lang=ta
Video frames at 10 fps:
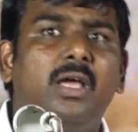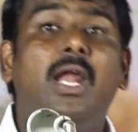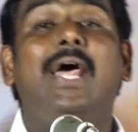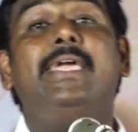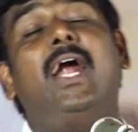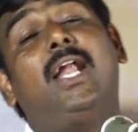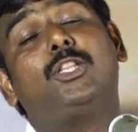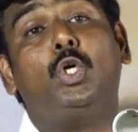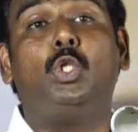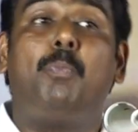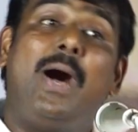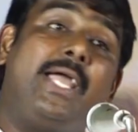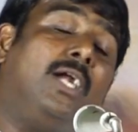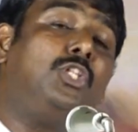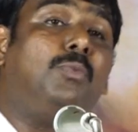இல்லை ஈழத்துக்கு
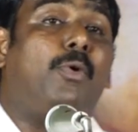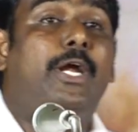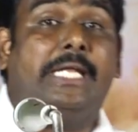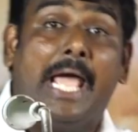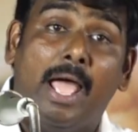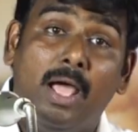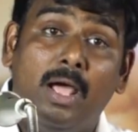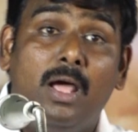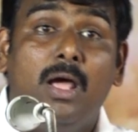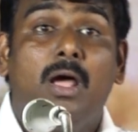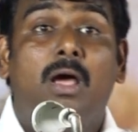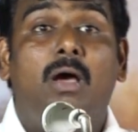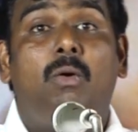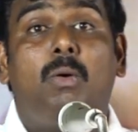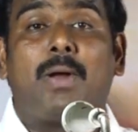துப்பாக்கி எடுத்துட்டு போயிட்டு
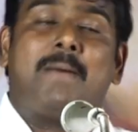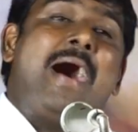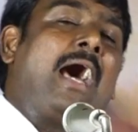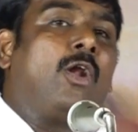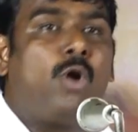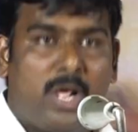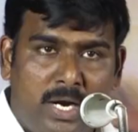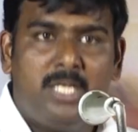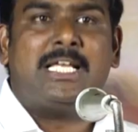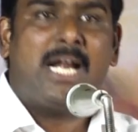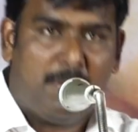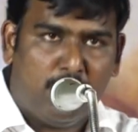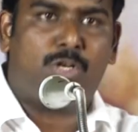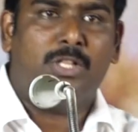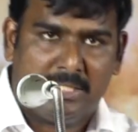பிரபாகரனோட நின்று சண்டை
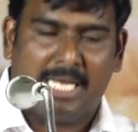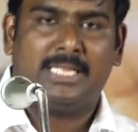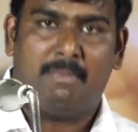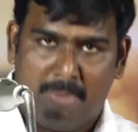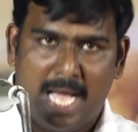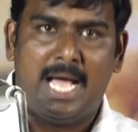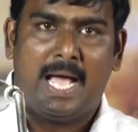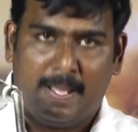போட்டு வந்துச்சு அந்த அம்மா